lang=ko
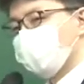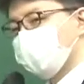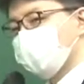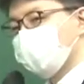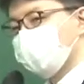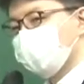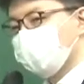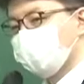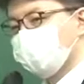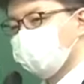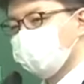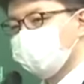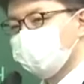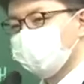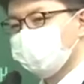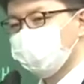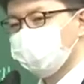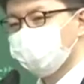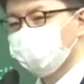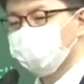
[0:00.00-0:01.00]
관계,
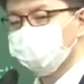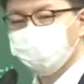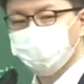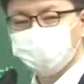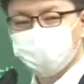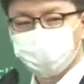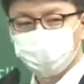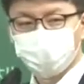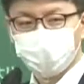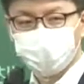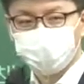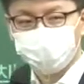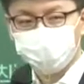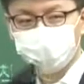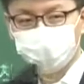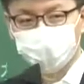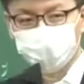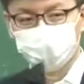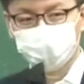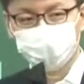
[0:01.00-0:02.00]
총론하고
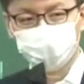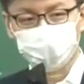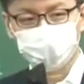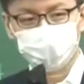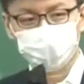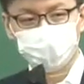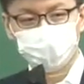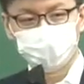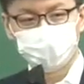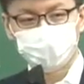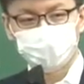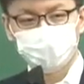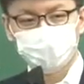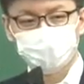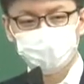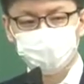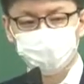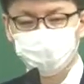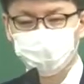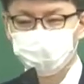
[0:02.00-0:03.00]
강농과의 관계,
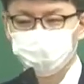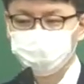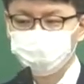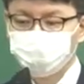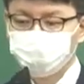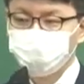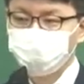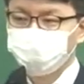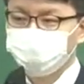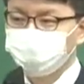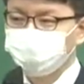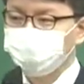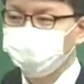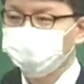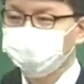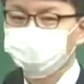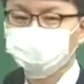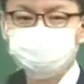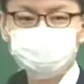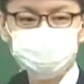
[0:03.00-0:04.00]
그리고 강농끼리 어떻게
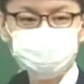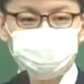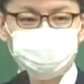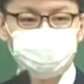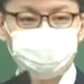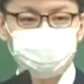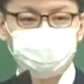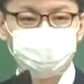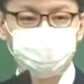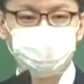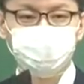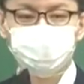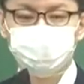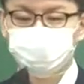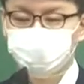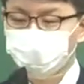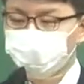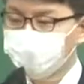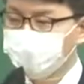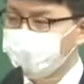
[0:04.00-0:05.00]
이어졌는지
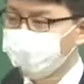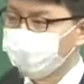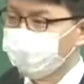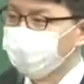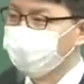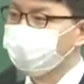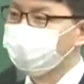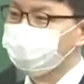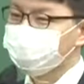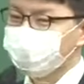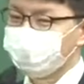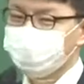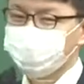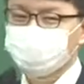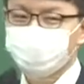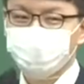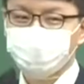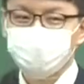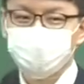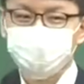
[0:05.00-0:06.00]
요거를 이해를 잘
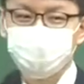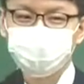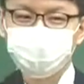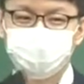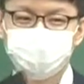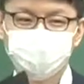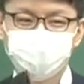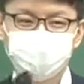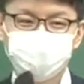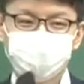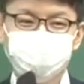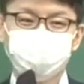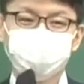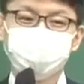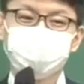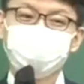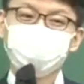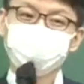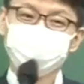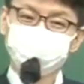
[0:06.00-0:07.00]
하시려면
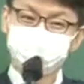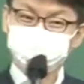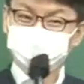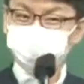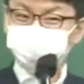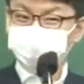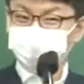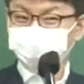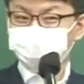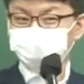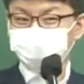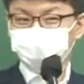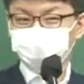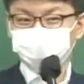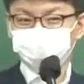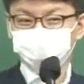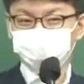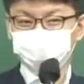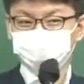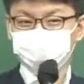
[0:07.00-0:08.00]
정책이 중심이 되면 돼요.
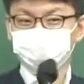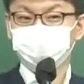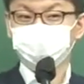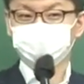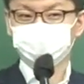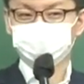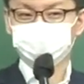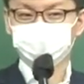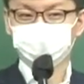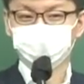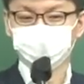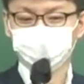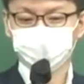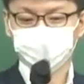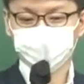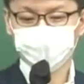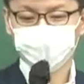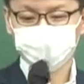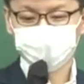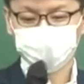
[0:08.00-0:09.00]
그게 그게
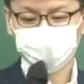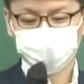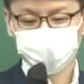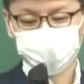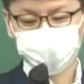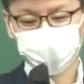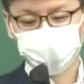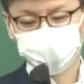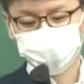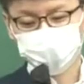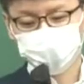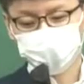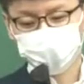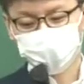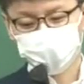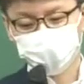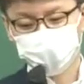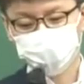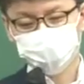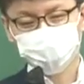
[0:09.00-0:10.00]
처음에는 복잡한
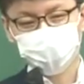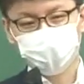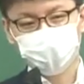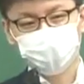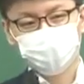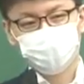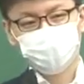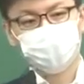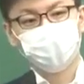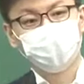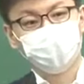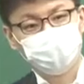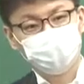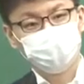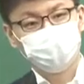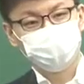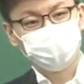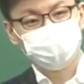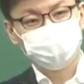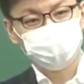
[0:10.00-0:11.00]
듯 하지만
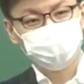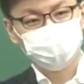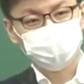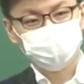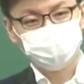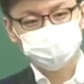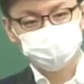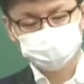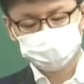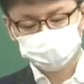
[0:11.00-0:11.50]
명확해야 되시네요.